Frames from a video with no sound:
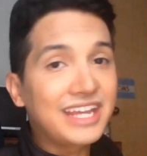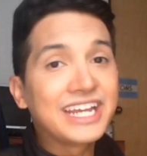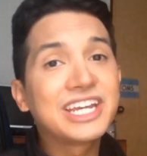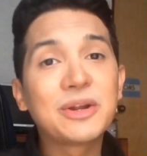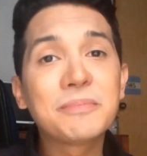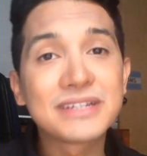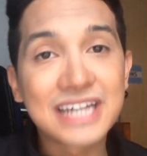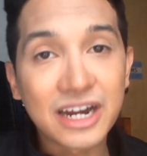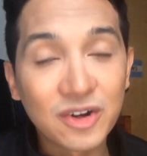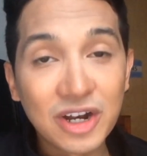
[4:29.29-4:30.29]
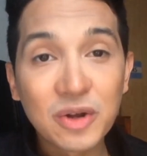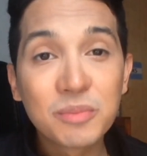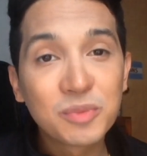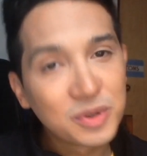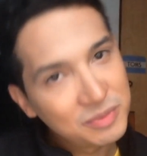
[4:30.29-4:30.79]
y quiero empezar con
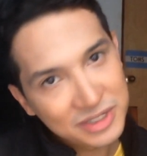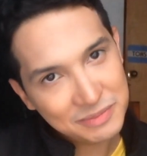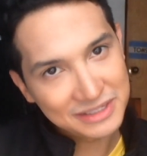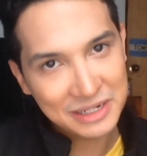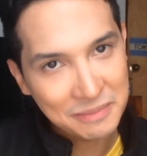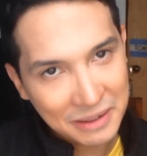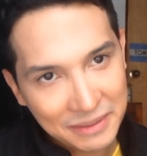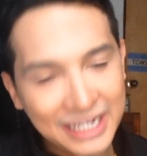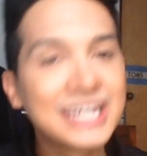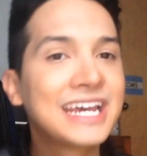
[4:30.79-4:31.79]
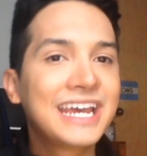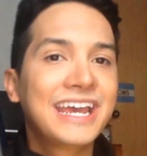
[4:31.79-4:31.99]
algo muy muy especial para mí